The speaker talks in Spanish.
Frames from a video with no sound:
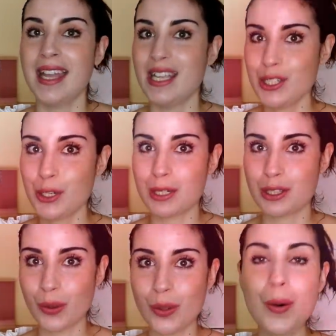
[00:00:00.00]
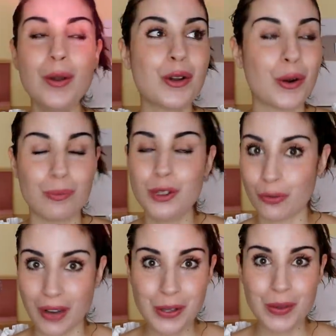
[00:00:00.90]
y sobre todo
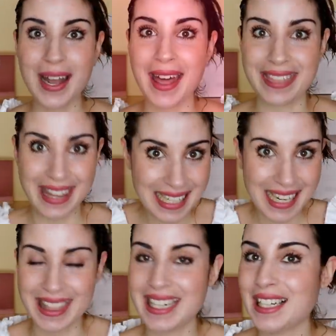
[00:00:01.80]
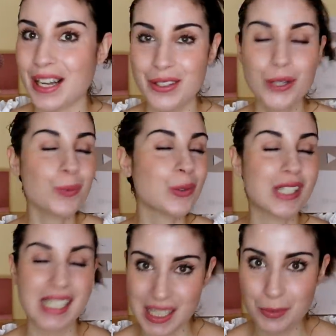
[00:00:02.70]
nos, va a ayudar a hacer crecer el cabello
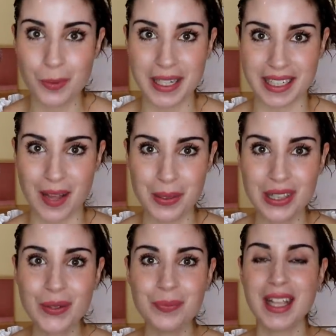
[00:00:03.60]
muchísimo más rápido.